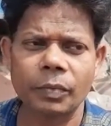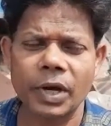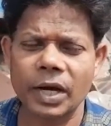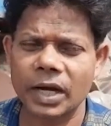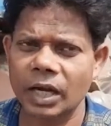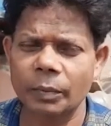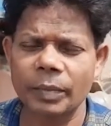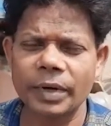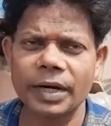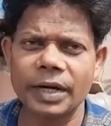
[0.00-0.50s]

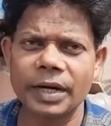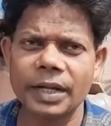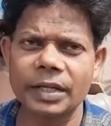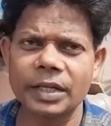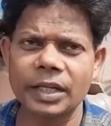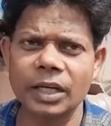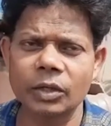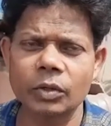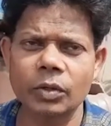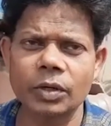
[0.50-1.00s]
পাখা ব্যান্ডিং
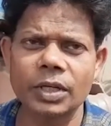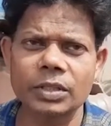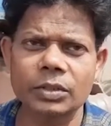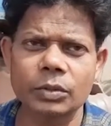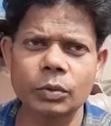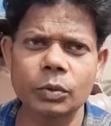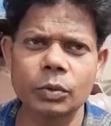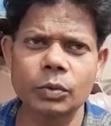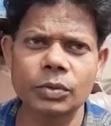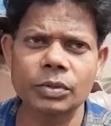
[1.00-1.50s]
ইলেকট্রনিক্স
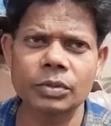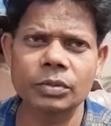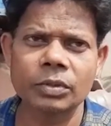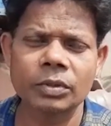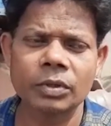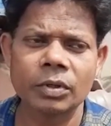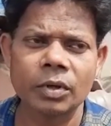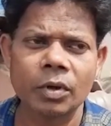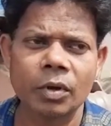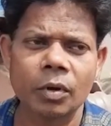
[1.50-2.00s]
গুডস
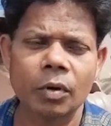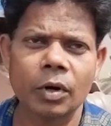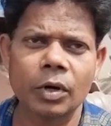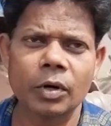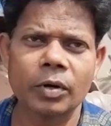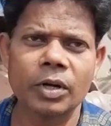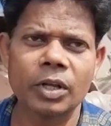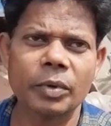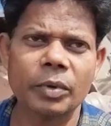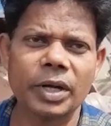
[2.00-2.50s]

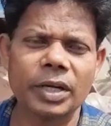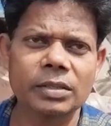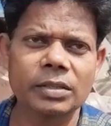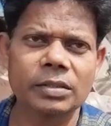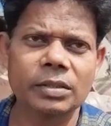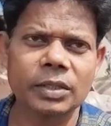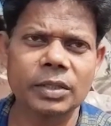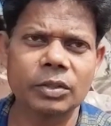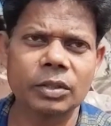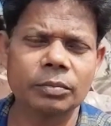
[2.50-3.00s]
অডিও ডিভাইস
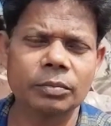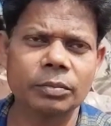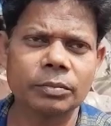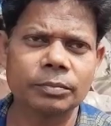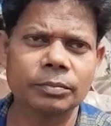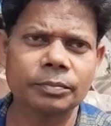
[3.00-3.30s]
এসব